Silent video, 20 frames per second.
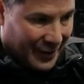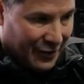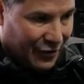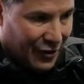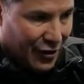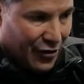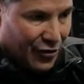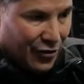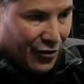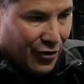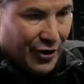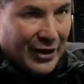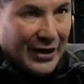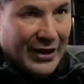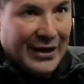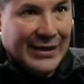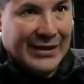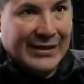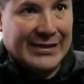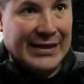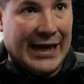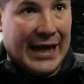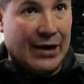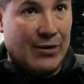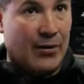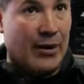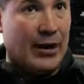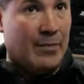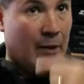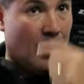Entonces yo
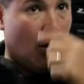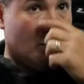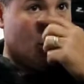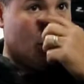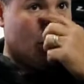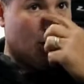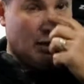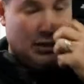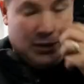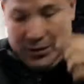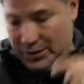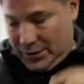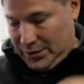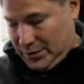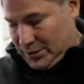saco el bungee,